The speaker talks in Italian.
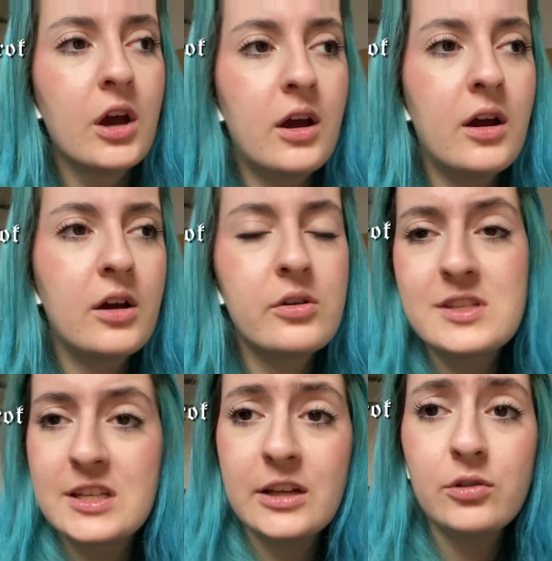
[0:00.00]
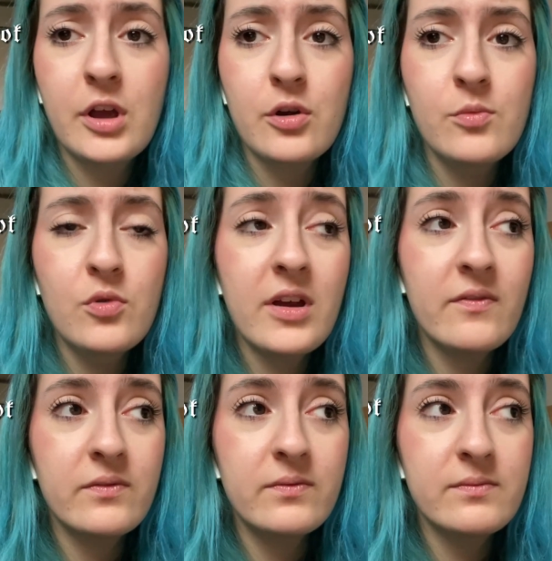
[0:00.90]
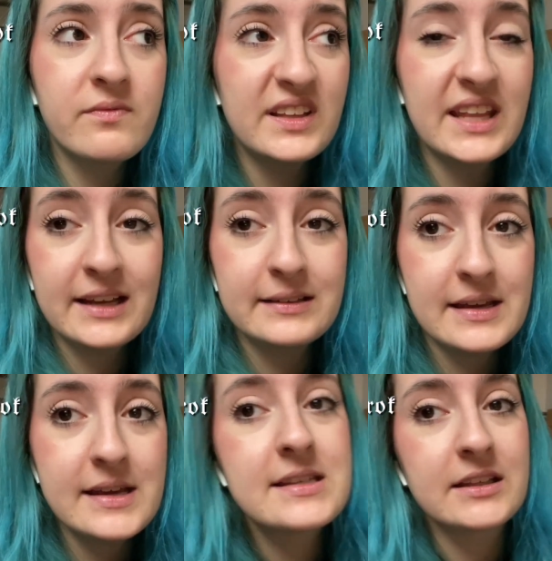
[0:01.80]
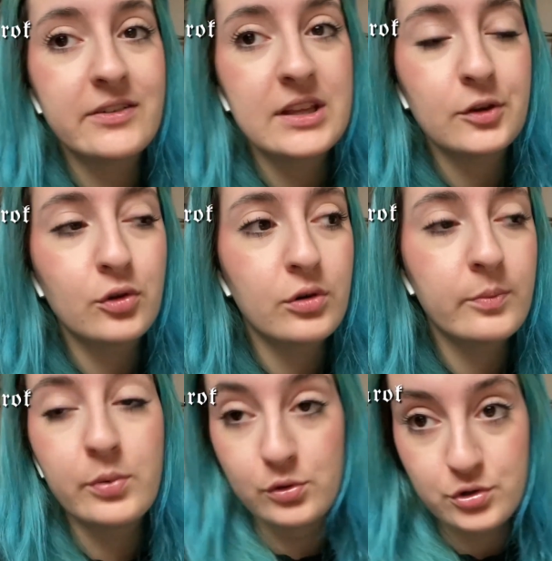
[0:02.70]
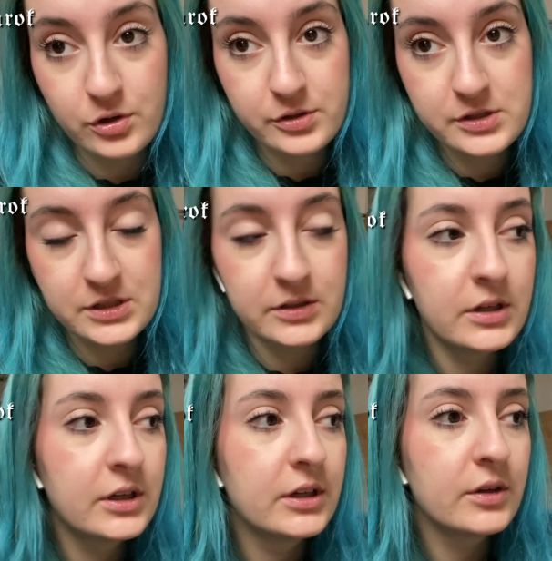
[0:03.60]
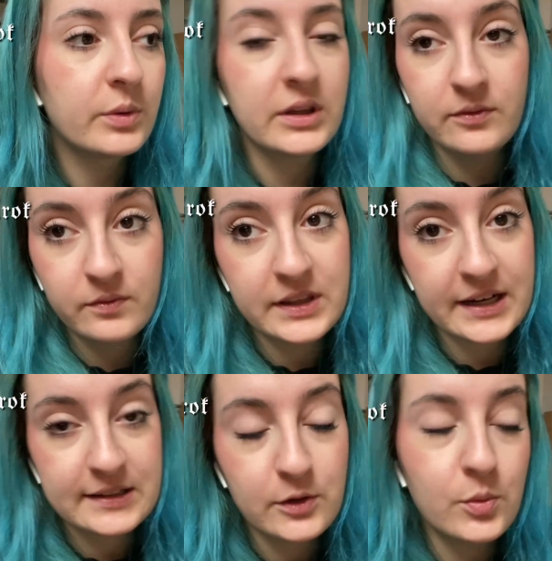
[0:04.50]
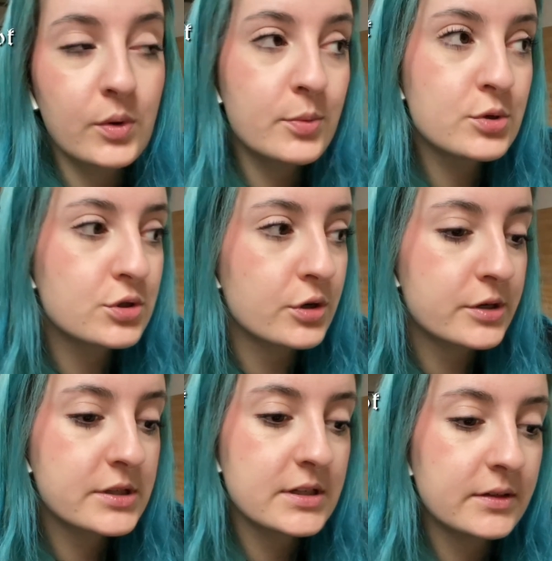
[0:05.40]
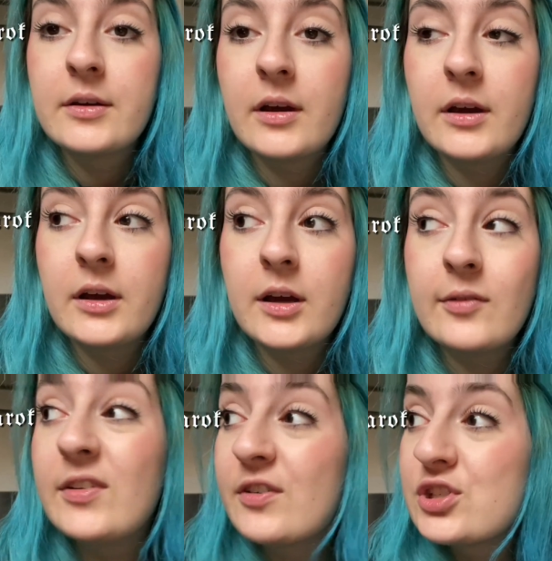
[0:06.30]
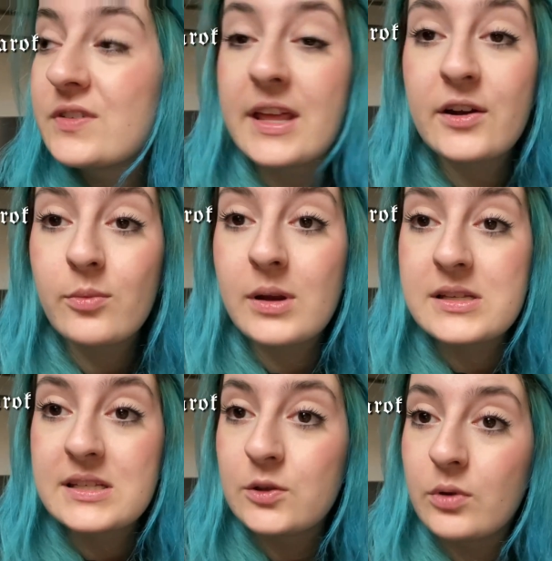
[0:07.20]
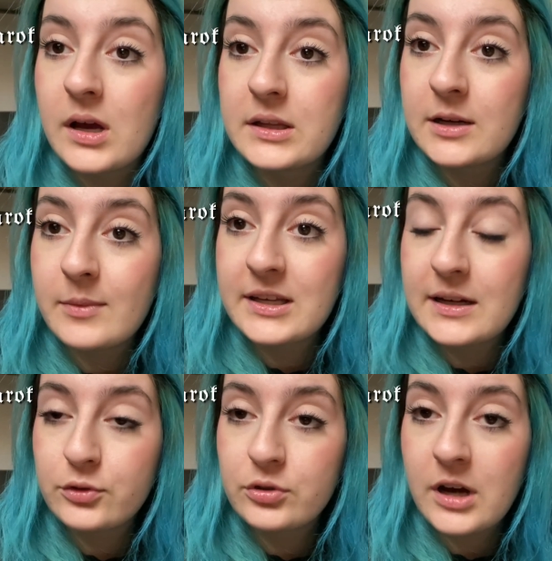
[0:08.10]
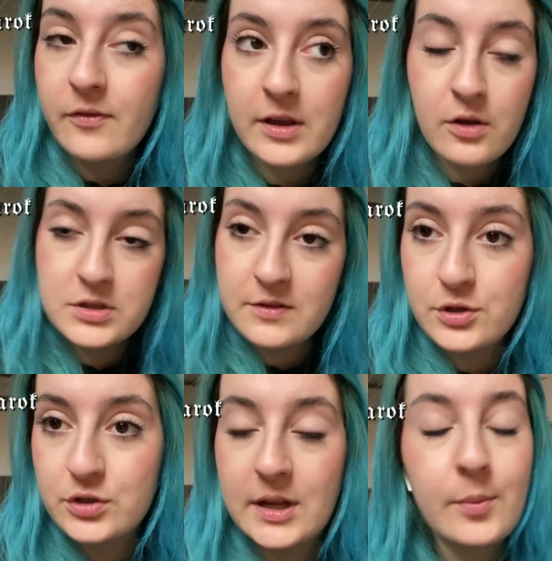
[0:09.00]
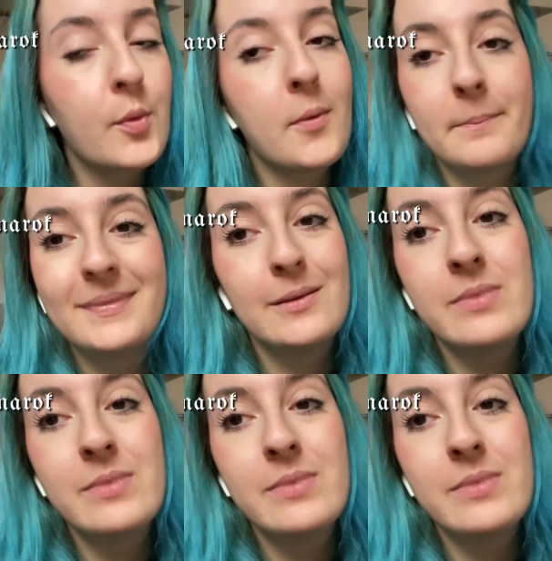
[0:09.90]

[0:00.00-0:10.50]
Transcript: eh, considerando che comunque vedrete e state vedendo più shorts, quindi vedrete comunque più shorts. Uh, vi faccio vedere com'è la situa della macchina fotografica, così vi faccio vedere proprio del